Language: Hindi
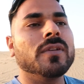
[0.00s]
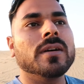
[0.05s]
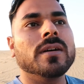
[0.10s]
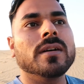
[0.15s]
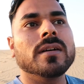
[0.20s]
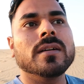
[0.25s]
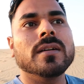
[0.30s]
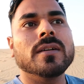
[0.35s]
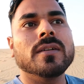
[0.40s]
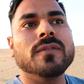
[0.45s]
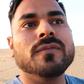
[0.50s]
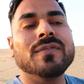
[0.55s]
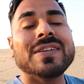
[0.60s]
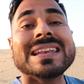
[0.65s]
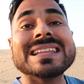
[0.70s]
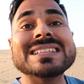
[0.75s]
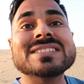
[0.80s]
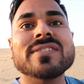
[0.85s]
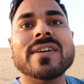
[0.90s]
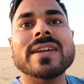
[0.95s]

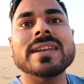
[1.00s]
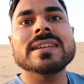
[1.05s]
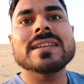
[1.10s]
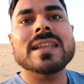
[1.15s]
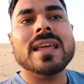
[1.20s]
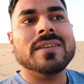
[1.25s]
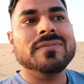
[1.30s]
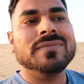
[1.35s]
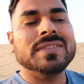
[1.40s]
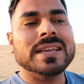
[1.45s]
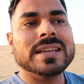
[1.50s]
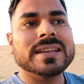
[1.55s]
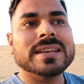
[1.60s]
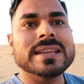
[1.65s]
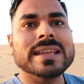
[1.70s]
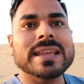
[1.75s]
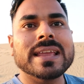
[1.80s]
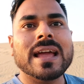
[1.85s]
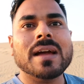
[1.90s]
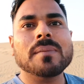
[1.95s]
विलेज वाली लाइफ
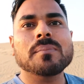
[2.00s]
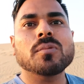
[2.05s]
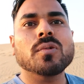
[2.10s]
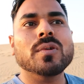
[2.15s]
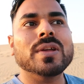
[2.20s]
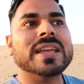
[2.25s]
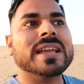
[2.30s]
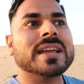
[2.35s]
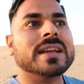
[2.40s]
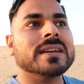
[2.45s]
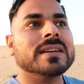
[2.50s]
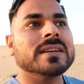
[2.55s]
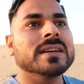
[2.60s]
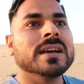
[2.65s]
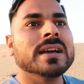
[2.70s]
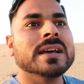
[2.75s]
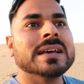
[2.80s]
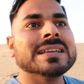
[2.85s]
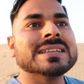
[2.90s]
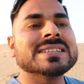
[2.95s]
देखनी है आपको
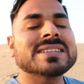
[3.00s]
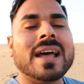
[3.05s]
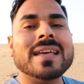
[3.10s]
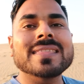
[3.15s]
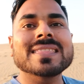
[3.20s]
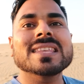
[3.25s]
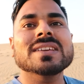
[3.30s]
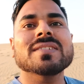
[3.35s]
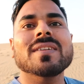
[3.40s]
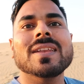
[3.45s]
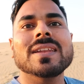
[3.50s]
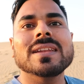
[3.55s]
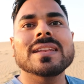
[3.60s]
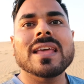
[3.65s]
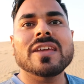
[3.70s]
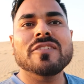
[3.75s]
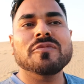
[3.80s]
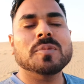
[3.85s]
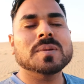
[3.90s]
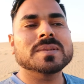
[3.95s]
एक शांति वाली
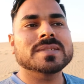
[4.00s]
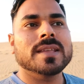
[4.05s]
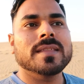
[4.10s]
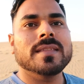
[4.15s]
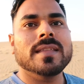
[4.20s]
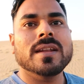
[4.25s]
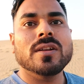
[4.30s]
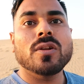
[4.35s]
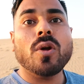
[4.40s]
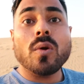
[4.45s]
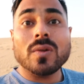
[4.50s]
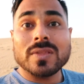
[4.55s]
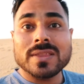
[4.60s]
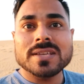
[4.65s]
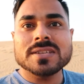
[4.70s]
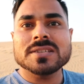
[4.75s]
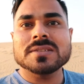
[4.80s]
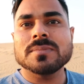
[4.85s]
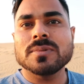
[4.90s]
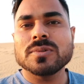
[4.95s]
लाइफ पसंद है
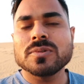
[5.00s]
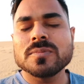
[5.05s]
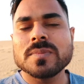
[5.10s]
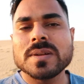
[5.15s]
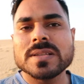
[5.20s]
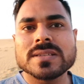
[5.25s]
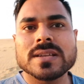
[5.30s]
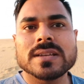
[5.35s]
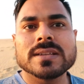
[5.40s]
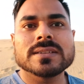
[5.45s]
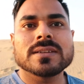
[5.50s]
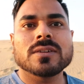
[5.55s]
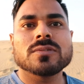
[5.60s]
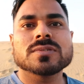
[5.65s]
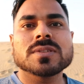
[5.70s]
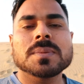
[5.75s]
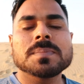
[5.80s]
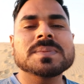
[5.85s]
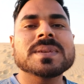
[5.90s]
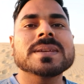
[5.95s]
नॉर्थ ईस्ट में घूमने चले
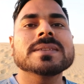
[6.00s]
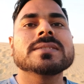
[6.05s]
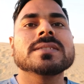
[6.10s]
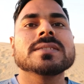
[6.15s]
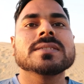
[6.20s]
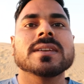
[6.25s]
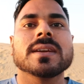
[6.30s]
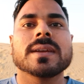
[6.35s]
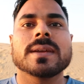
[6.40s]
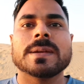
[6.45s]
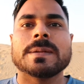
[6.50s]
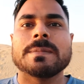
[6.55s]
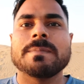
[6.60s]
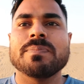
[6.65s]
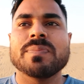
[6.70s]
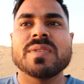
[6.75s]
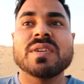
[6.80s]
जाओ सबसे अच्छी जगह है